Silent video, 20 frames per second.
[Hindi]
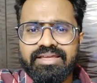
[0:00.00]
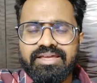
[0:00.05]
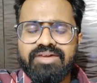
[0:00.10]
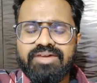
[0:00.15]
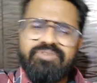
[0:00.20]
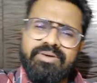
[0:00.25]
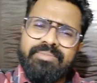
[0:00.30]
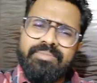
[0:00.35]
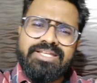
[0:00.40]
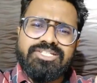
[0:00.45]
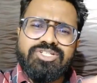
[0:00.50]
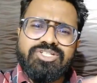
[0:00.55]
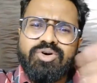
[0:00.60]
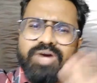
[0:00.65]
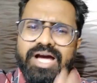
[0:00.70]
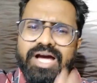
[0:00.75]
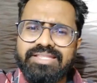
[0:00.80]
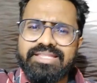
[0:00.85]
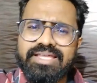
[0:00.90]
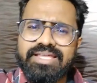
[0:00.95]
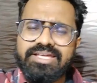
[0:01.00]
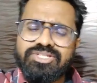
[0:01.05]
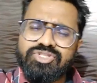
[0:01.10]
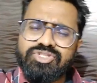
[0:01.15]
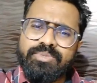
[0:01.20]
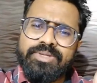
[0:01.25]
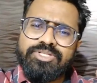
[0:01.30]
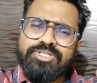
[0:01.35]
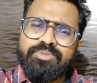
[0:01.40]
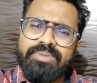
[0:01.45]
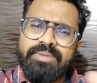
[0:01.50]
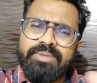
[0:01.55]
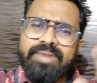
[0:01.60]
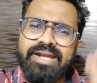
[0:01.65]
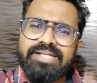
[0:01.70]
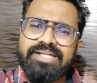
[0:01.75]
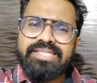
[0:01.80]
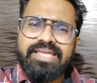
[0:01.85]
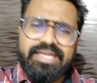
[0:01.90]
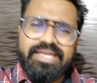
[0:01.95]
फेमिनिस्ट लोग आते हैं सुबह सुबह
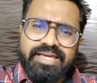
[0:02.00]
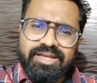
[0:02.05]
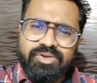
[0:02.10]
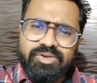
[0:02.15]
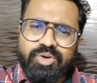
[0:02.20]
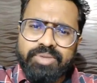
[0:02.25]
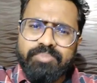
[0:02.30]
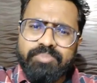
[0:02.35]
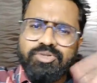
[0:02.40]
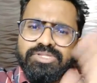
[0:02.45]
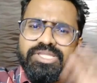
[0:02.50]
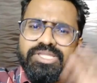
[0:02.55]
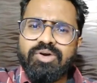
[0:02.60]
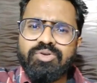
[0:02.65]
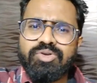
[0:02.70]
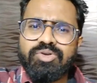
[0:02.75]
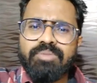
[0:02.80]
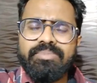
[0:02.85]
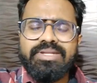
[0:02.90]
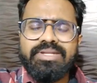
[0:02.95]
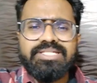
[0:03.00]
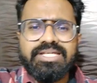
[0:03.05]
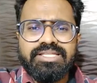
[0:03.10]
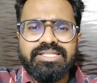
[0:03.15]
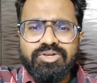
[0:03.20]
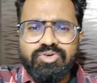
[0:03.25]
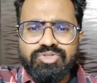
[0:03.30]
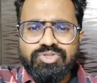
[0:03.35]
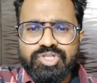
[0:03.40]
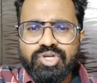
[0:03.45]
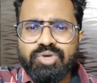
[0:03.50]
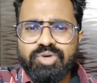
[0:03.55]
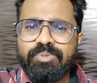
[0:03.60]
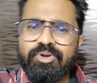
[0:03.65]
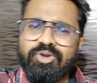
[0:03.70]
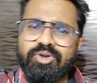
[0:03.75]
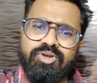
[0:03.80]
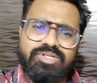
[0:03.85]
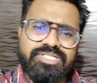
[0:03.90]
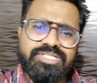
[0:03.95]
बैठते हैं यार कोई मुद्दा उनको मिल जाता है उसके ऊपर
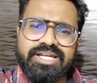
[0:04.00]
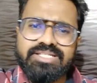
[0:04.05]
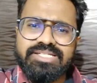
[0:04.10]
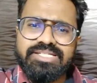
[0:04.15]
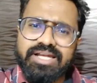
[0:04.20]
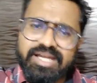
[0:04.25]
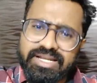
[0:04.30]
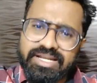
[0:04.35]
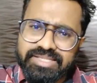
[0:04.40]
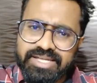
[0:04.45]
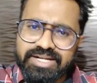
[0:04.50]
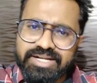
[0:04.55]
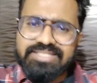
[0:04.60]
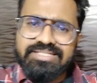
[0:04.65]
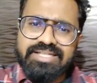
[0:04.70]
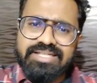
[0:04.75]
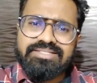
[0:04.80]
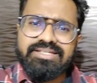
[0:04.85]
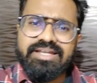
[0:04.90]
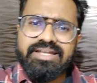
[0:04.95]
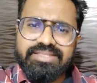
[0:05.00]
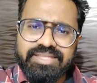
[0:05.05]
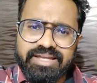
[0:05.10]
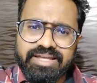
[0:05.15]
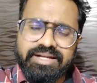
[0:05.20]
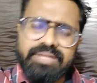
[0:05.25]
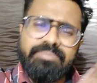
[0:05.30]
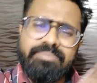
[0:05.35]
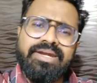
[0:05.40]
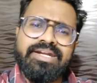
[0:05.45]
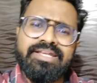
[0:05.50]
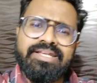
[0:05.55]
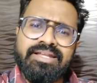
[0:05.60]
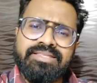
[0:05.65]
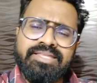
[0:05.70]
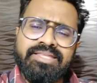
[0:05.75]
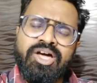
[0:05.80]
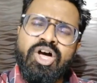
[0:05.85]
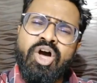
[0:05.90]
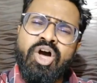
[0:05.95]
लोग चर्चा करते हैं डिस्कस करते हैं या डिबेट करते हैं